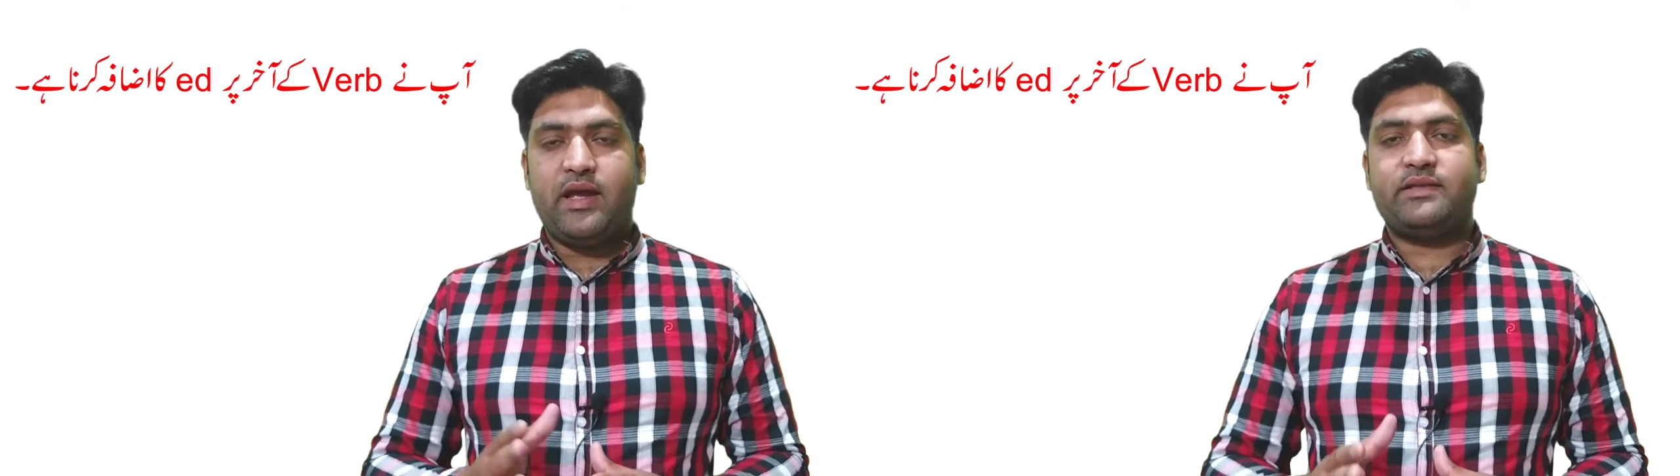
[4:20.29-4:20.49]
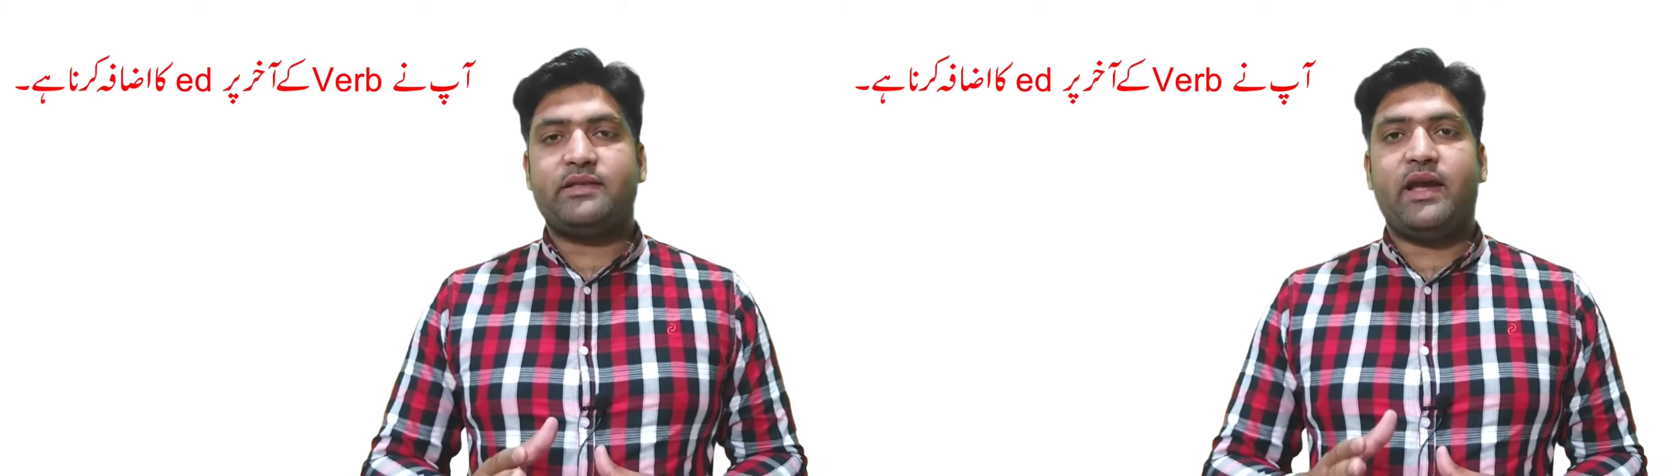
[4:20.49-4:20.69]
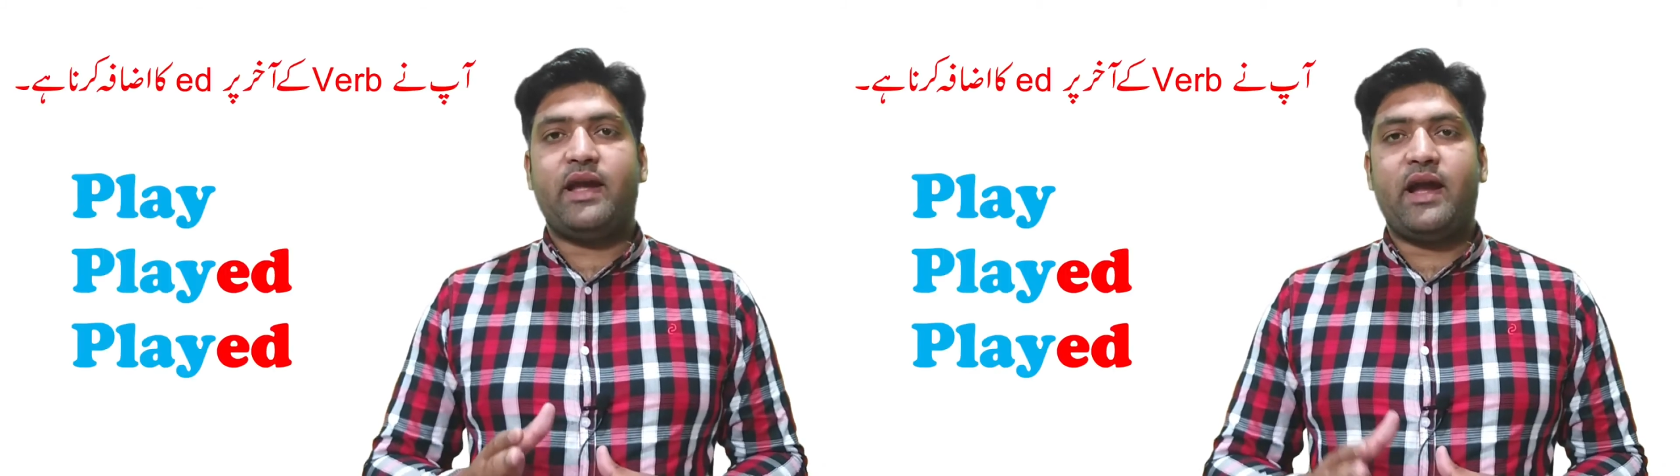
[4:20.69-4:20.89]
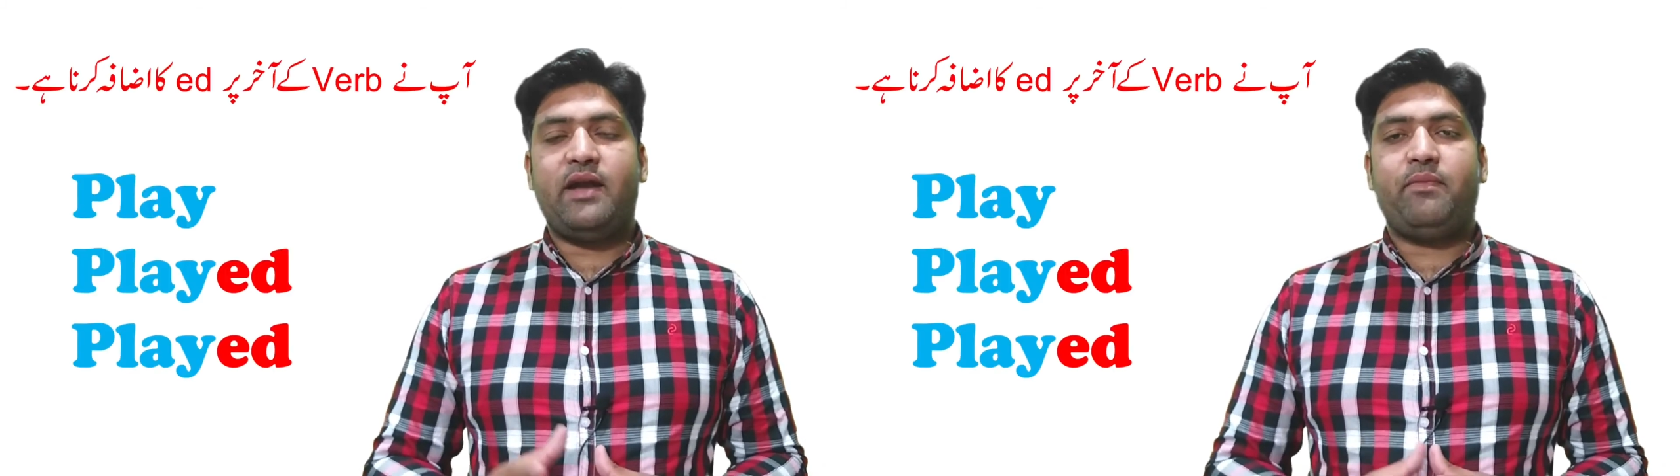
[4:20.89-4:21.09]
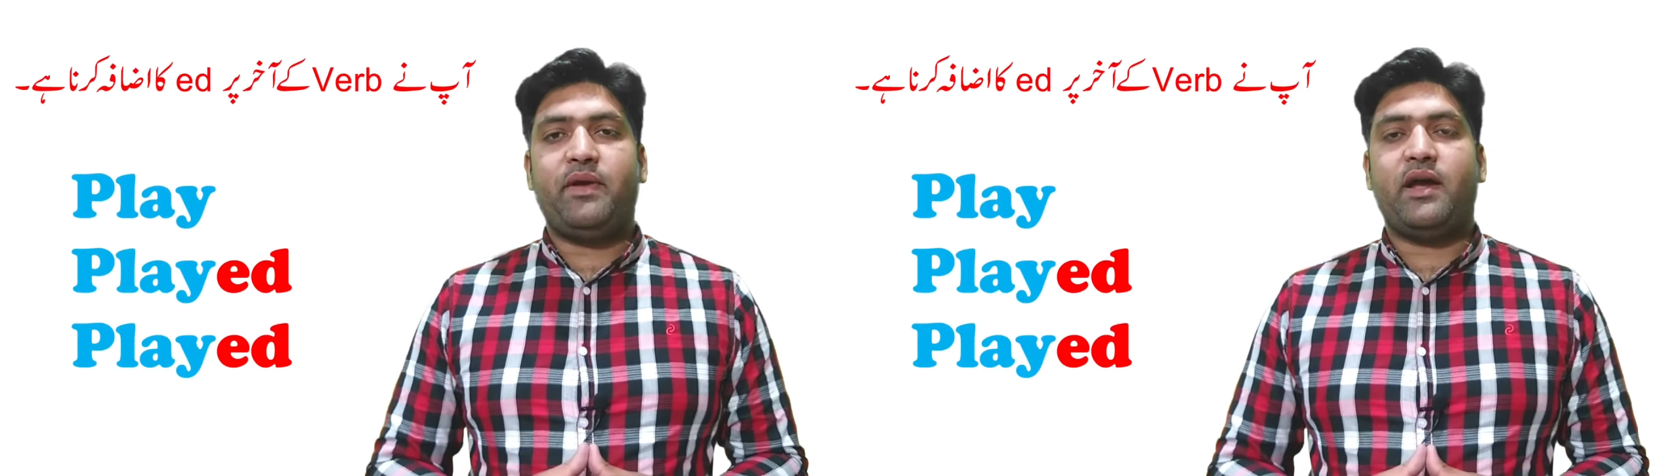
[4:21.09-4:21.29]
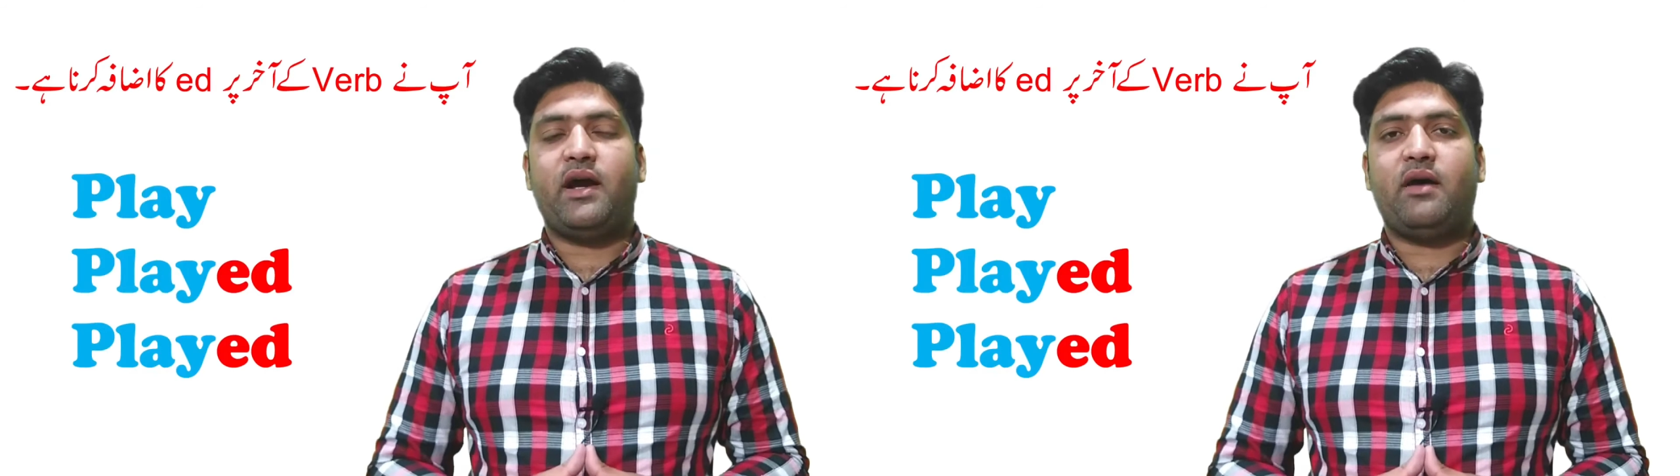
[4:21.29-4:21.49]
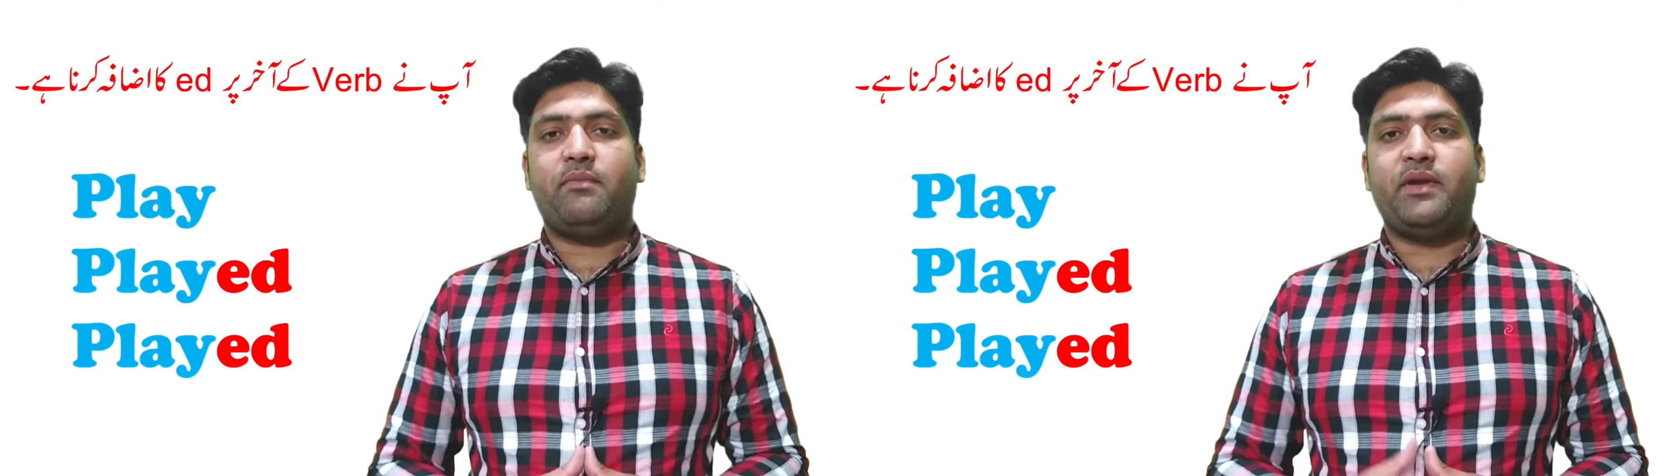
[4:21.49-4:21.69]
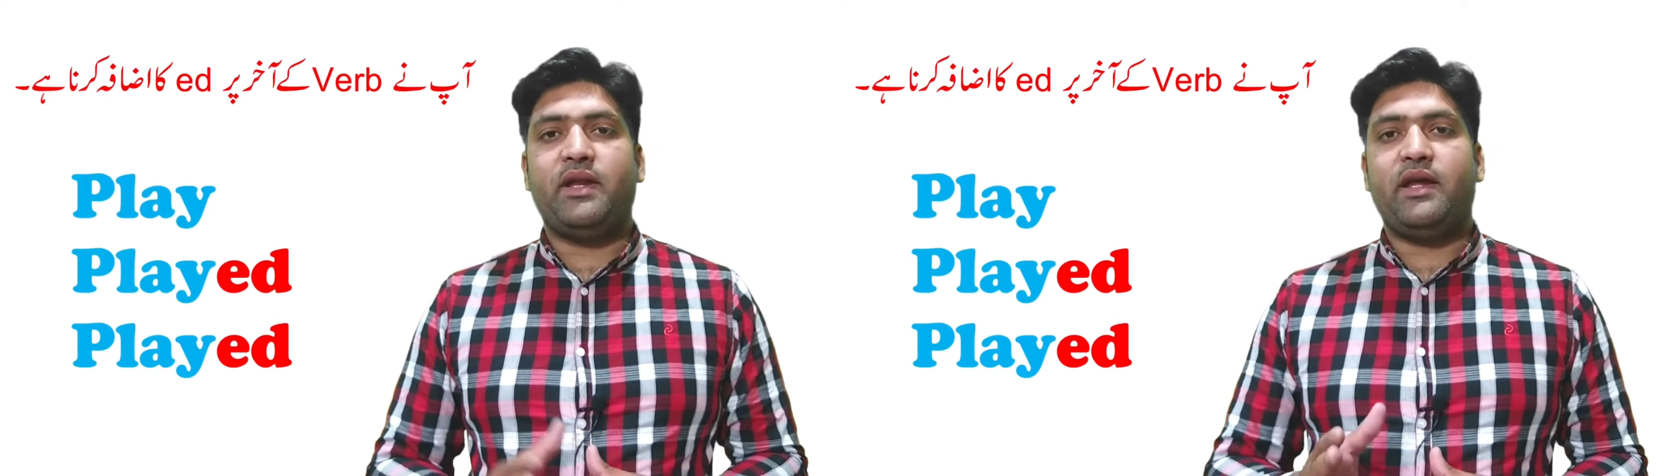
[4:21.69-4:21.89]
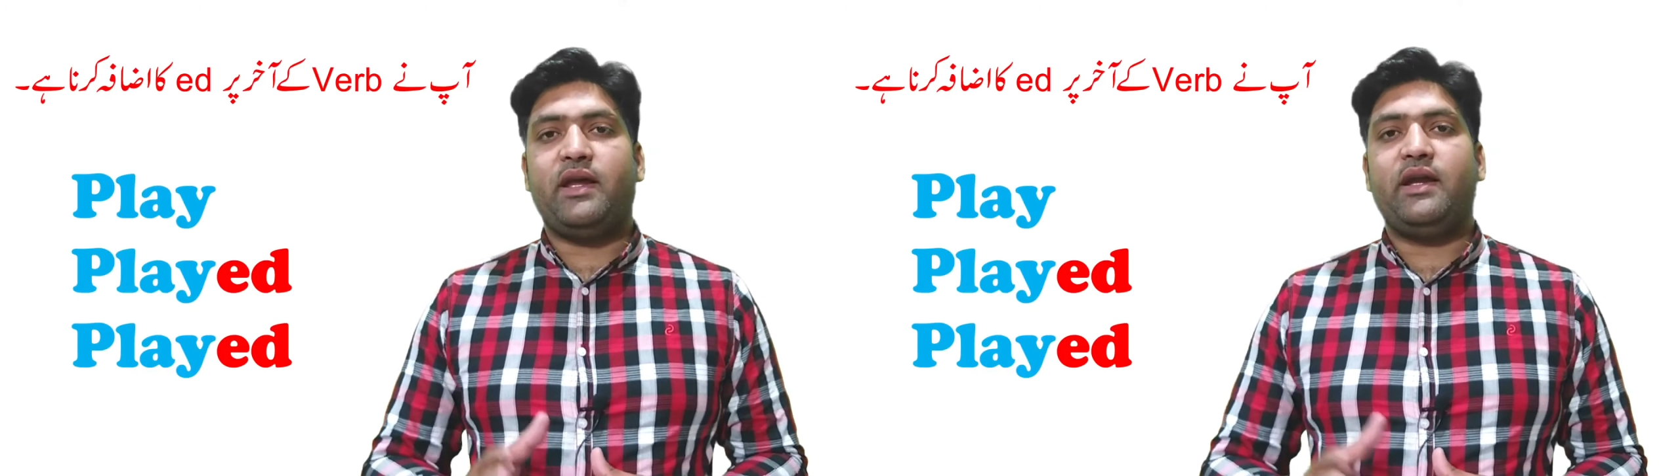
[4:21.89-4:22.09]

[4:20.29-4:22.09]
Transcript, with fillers: इसके एंड पे आपने